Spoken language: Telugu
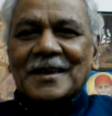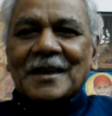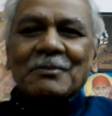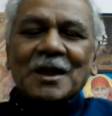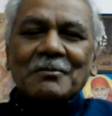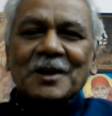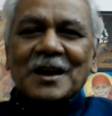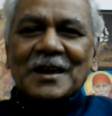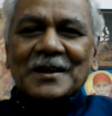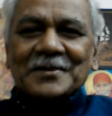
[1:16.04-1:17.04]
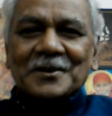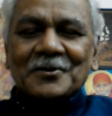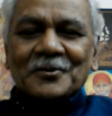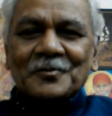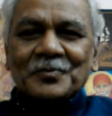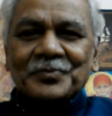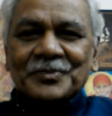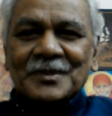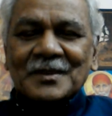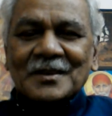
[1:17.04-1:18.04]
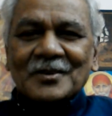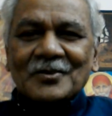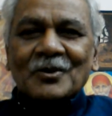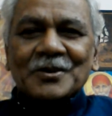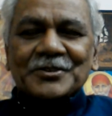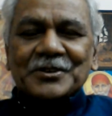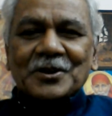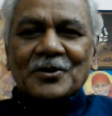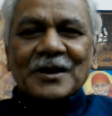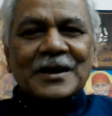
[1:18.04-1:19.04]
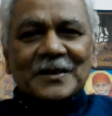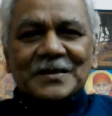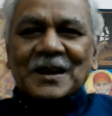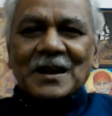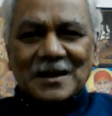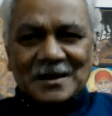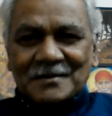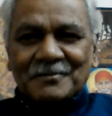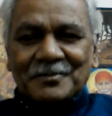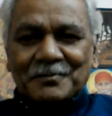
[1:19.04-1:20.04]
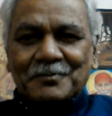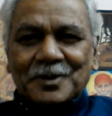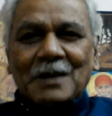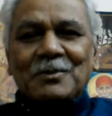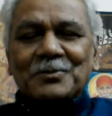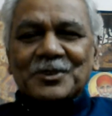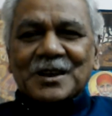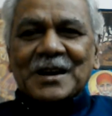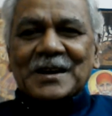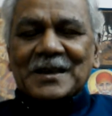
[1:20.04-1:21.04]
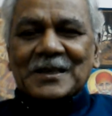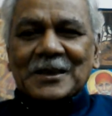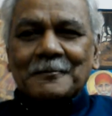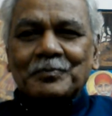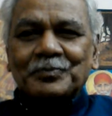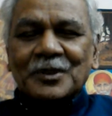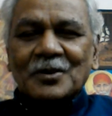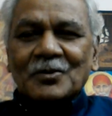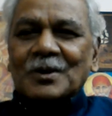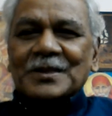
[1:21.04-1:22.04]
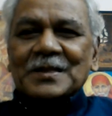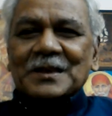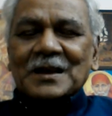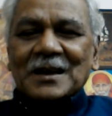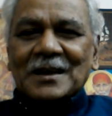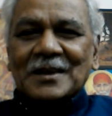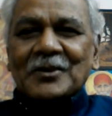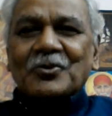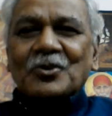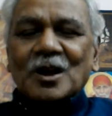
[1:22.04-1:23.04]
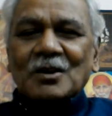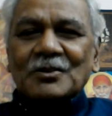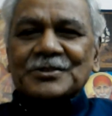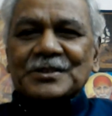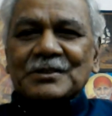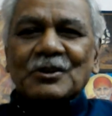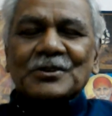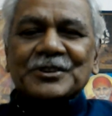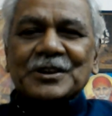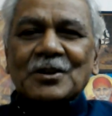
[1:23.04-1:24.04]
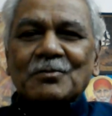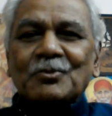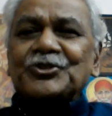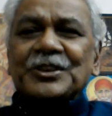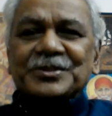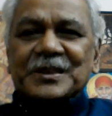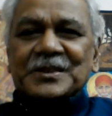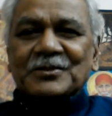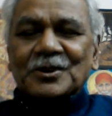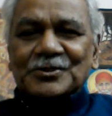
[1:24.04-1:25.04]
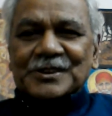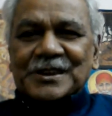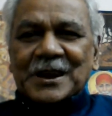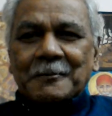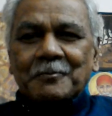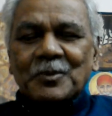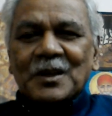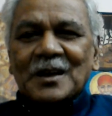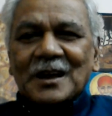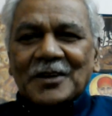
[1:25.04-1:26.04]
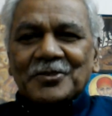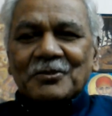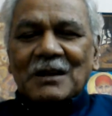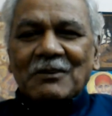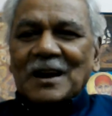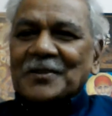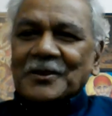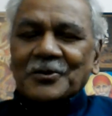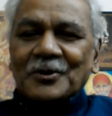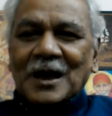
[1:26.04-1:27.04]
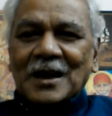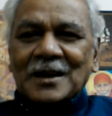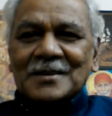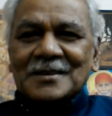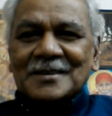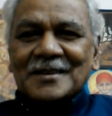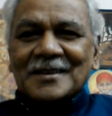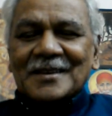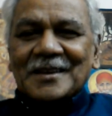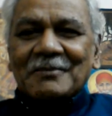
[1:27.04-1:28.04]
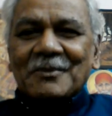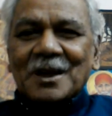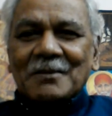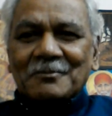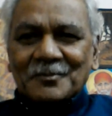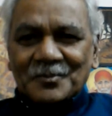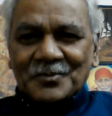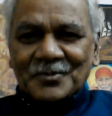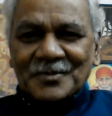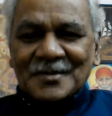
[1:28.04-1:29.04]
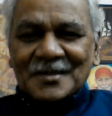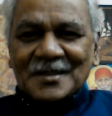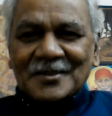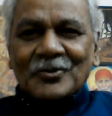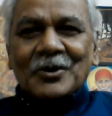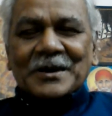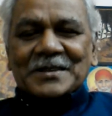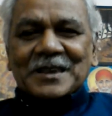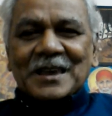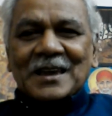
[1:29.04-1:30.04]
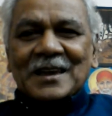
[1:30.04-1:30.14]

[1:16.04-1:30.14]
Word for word: ఎంఐఎం కార్యకర్తలు ఓల్డ్ సిటీలోనే కదా చాలా ప్రాబ్లమ్స్ క్రియేట్ అయింది వరదంతా ఎక్కువగా వచ్చింది ఓల్డ్ సిటీలో ముంచెత్తింది ఓల్డ్ సిటీని అందువల్ల వాళ్ళందరూ కూడా ఎంఐఎంకు ఓటేసే